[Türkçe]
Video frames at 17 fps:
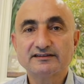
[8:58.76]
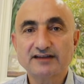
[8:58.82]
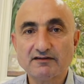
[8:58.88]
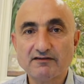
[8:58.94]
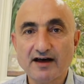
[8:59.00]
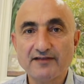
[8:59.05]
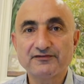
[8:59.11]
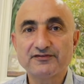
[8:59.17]

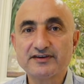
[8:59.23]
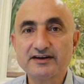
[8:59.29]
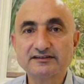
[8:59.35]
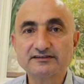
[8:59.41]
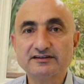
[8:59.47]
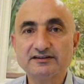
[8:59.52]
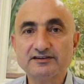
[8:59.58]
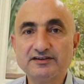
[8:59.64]
tavan
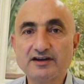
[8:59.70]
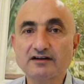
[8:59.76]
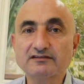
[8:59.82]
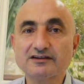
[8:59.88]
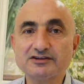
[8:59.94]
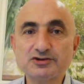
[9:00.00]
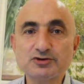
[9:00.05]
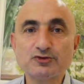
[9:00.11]
fiyatın
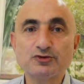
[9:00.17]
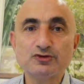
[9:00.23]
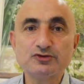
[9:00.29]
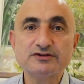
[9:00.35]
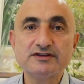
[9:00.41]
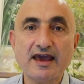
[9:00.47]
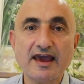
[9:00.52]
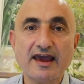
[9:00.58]
yaklaşık
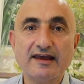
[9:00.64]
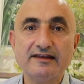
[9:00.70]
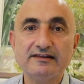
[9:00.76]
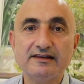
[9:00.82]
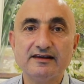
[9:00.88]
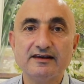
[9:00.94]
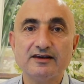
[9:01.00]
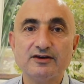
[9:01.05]

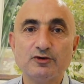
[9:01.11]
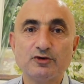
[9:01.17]
%50